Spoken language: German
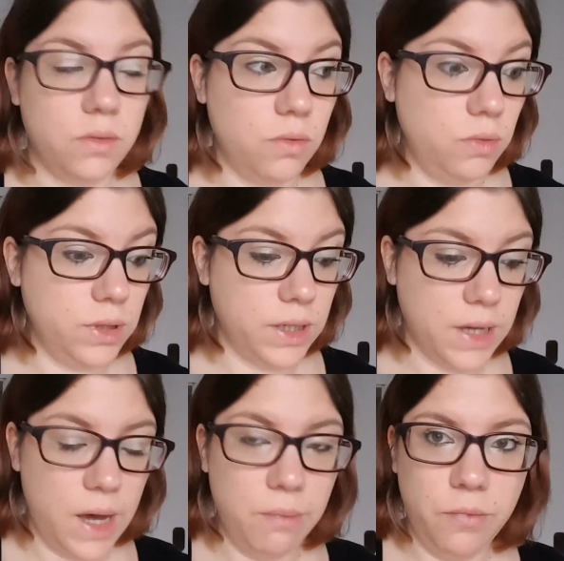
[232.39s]
großer
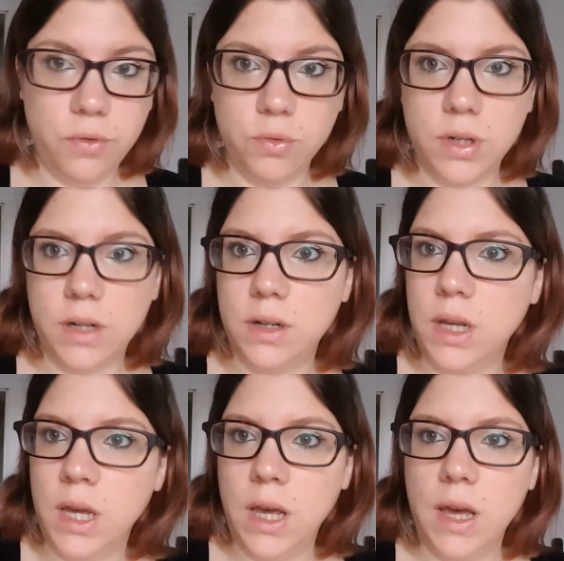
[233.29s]
Kampf und dann
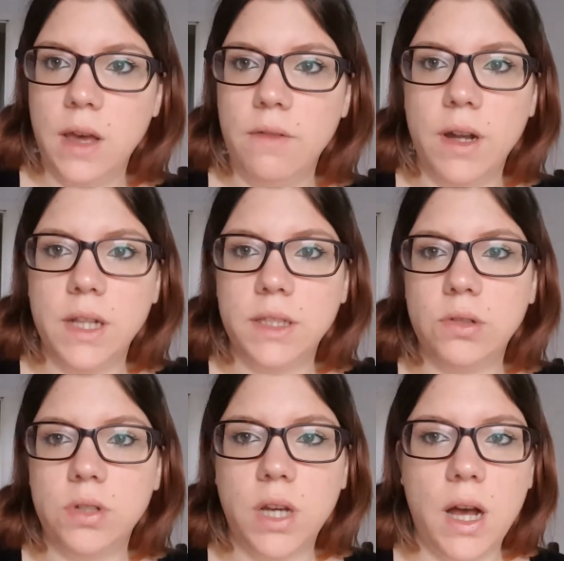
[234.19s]
war der
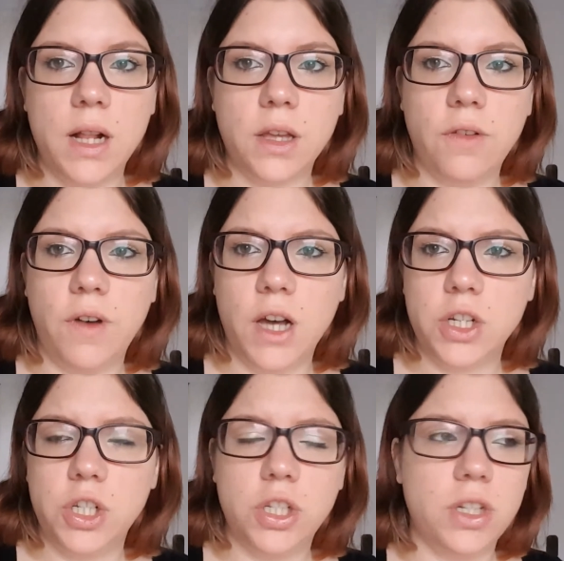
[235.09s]
total
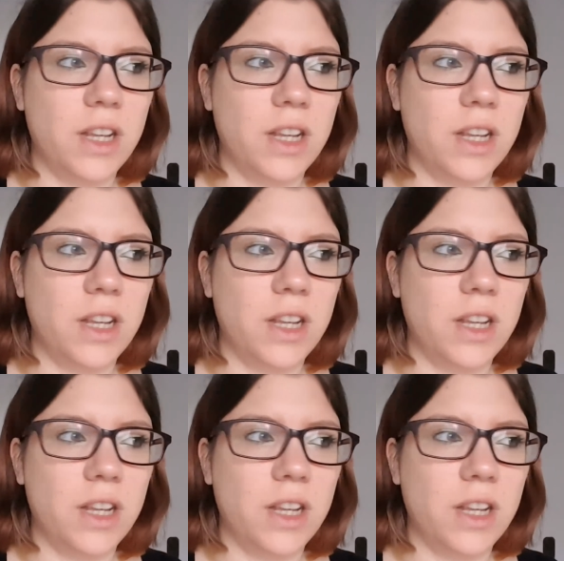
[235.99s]
quatschig,